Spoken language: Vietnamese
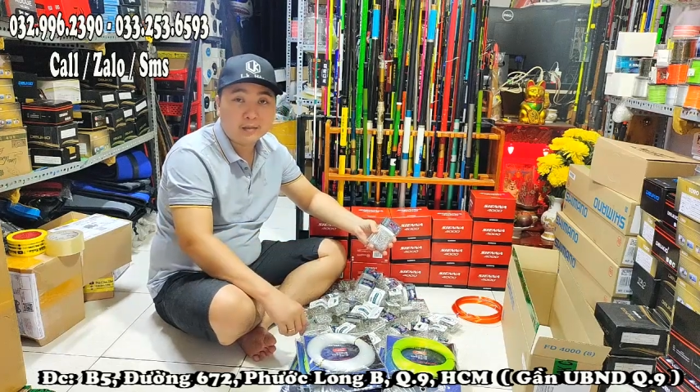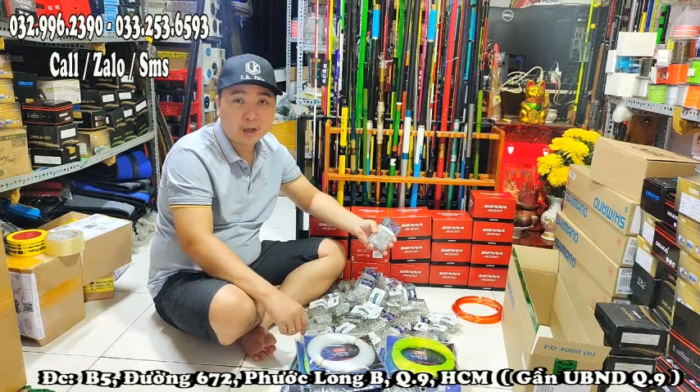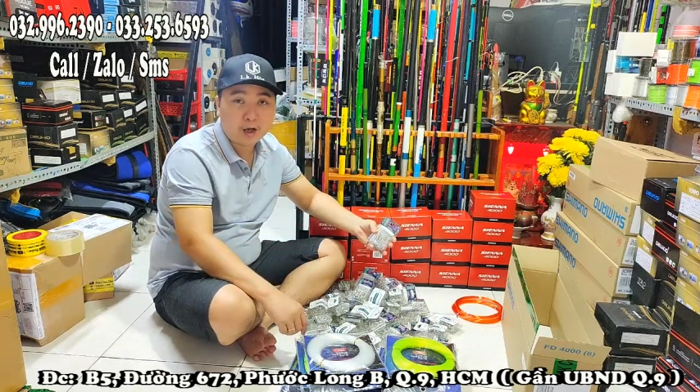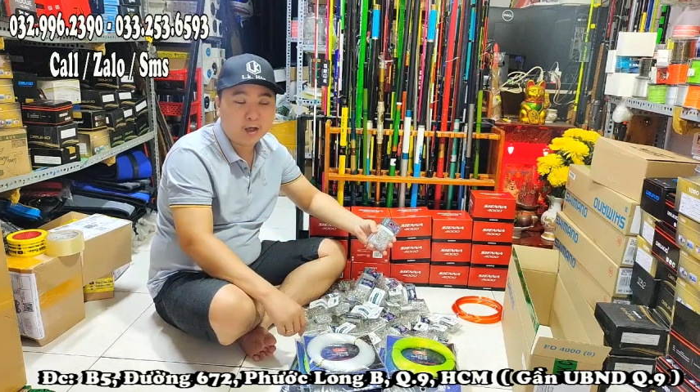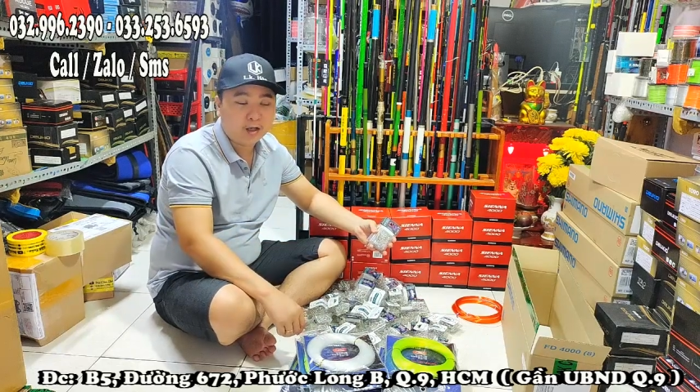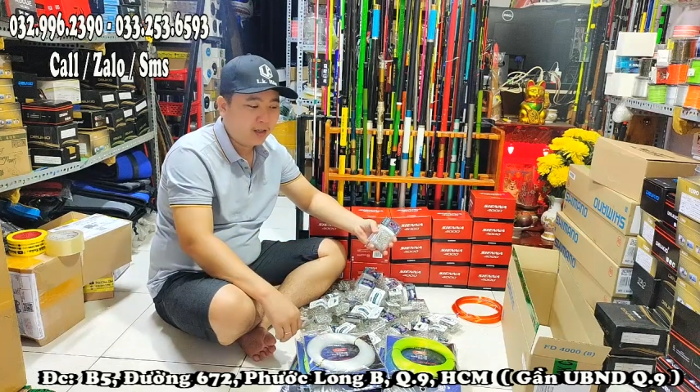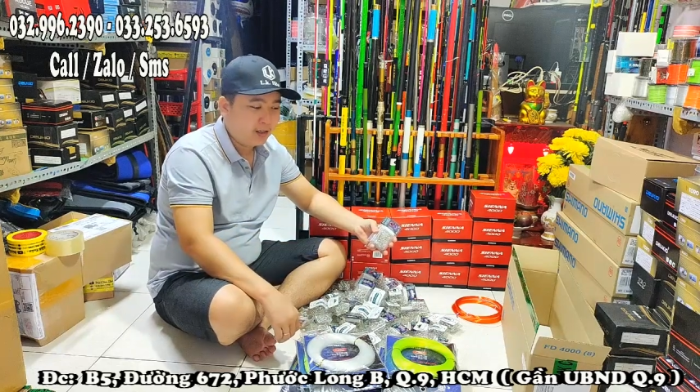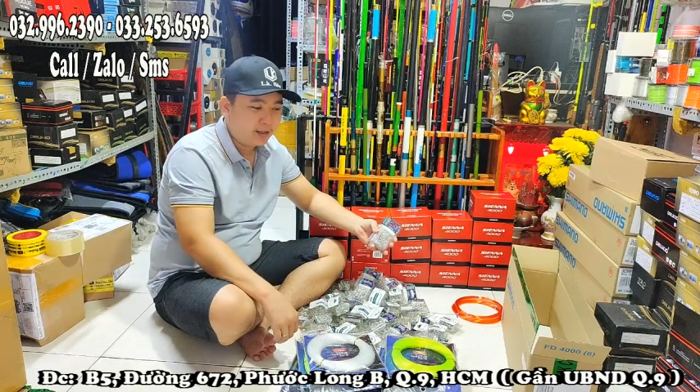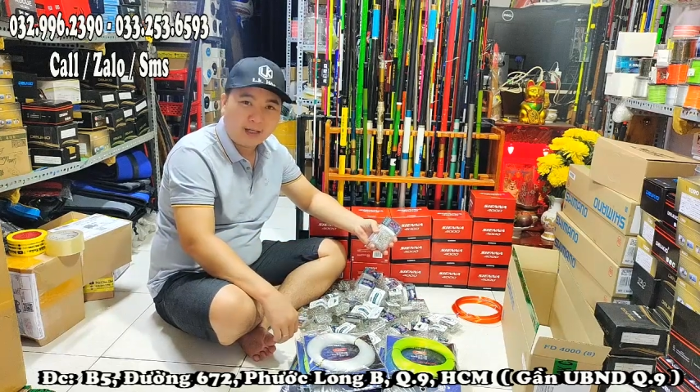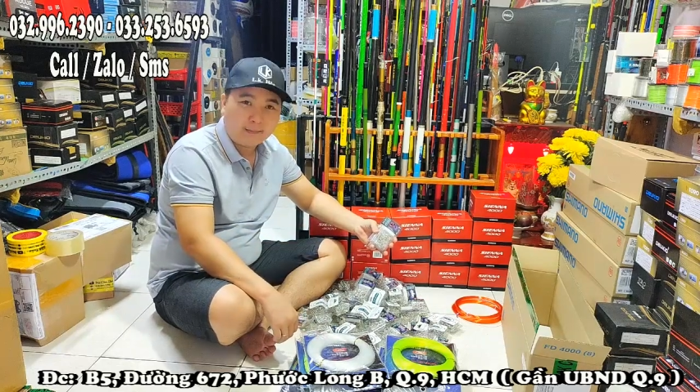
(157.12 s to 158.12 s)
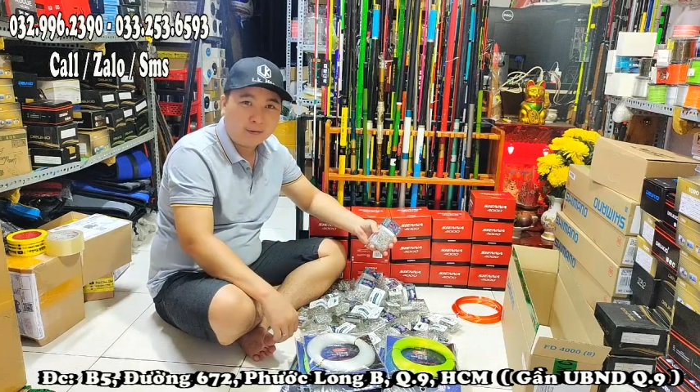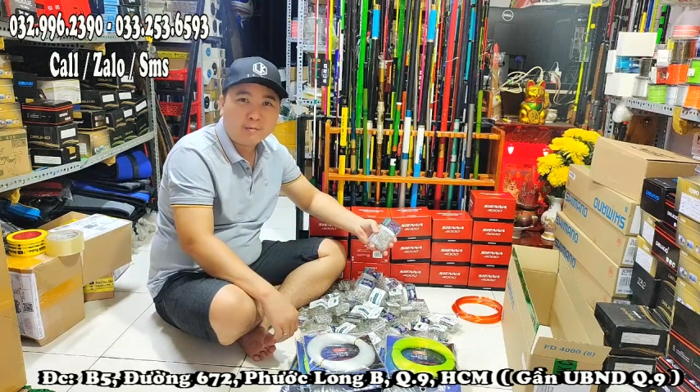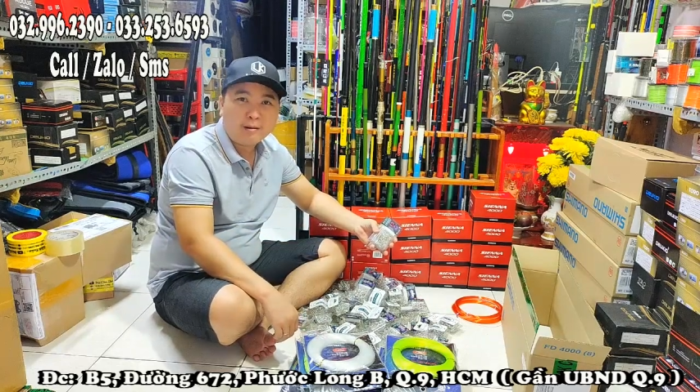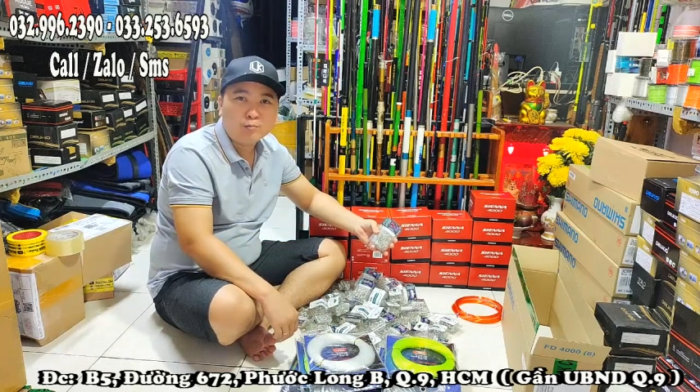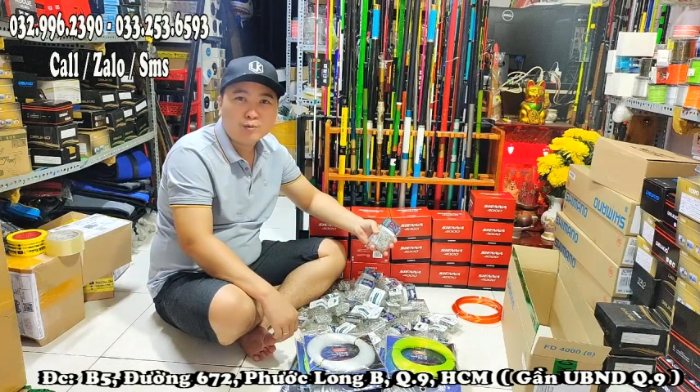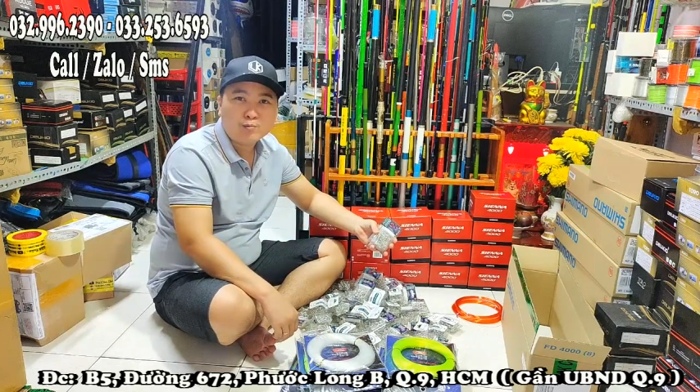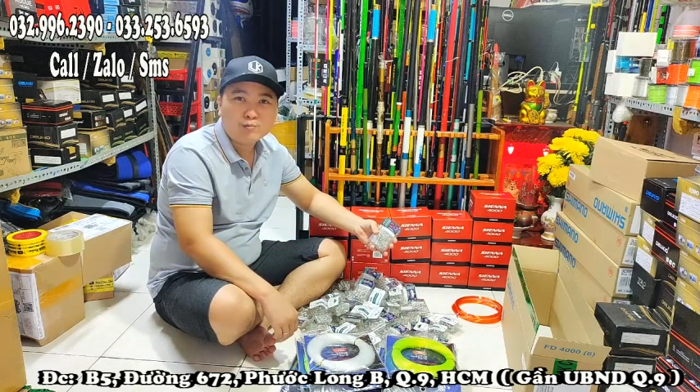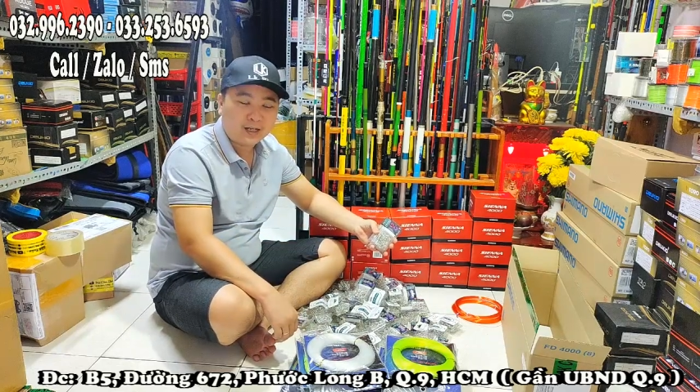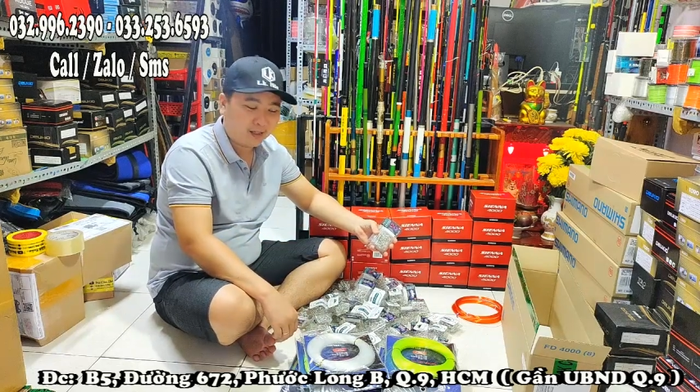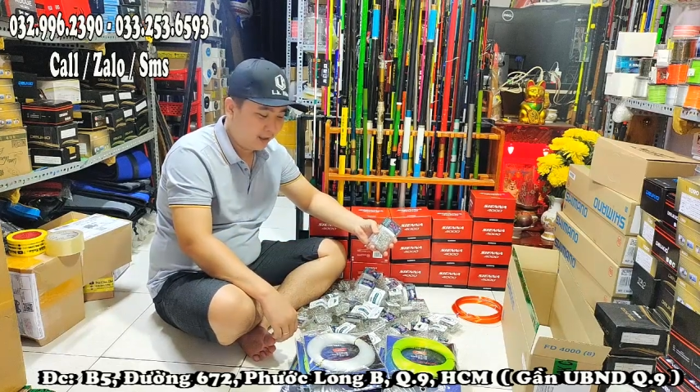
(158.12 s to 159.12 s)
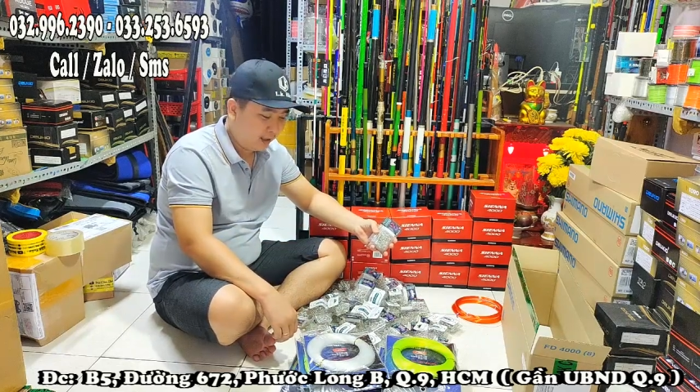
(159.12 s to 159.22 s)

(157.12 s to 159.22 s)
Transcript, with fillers: tính nho chứ em không báo lung tung nha